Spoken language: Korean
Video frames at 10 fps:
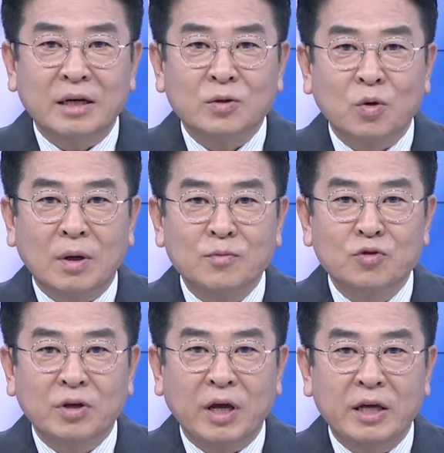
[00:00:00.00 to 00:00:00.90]
소감
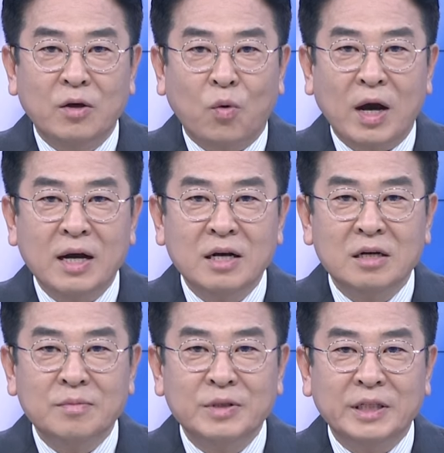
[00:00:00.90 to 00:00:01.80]
중에 이
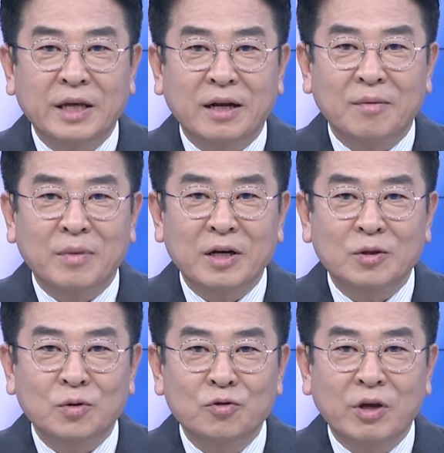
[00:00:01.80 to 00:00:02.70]
황금 시대란
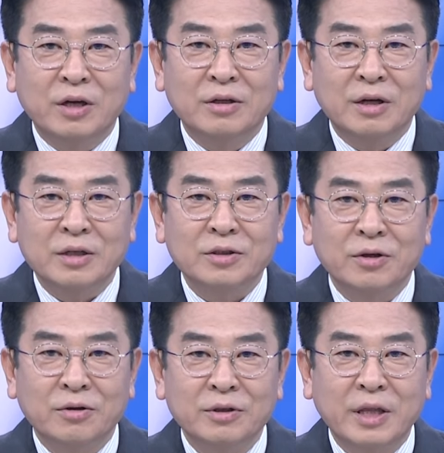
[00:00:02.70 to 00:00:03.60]
말이 또 유행을
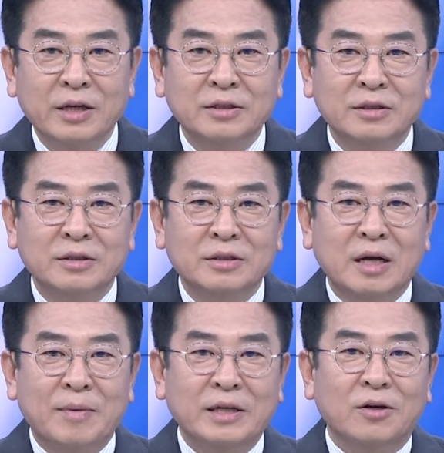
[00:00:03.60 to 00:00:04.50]
했어요.
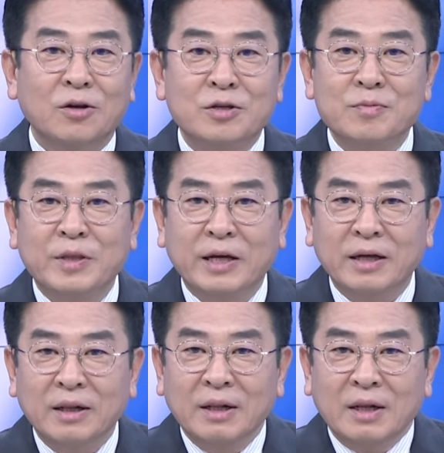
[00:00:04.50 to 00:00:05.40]
태그가 많이
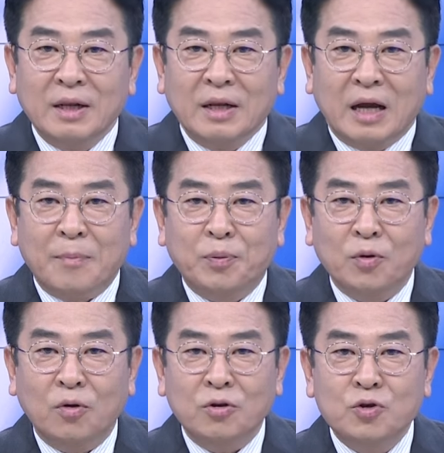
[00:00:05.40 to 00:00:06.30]
걸렸습니다.
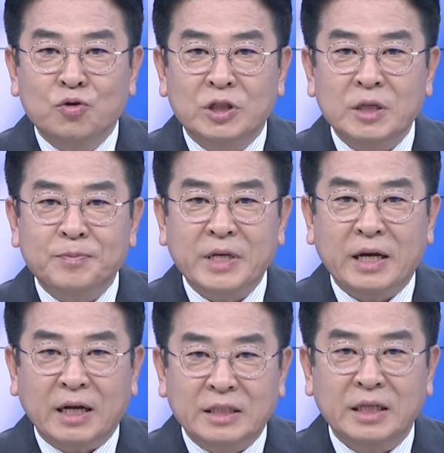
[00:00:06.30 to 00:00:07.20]
앞으로
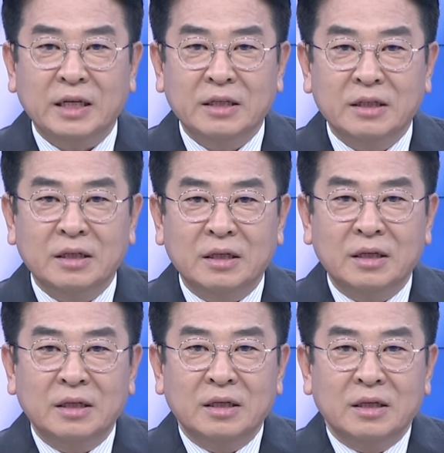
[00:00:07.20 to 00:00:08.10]
60세까지를
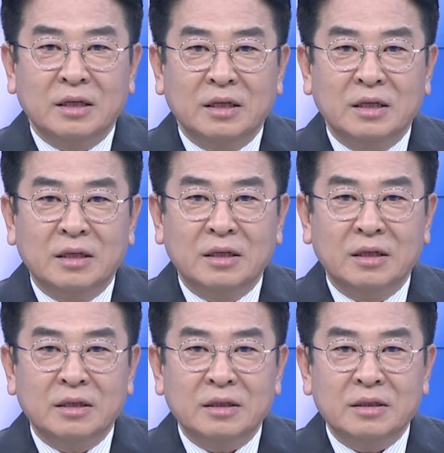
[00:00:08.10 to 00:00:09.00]
어,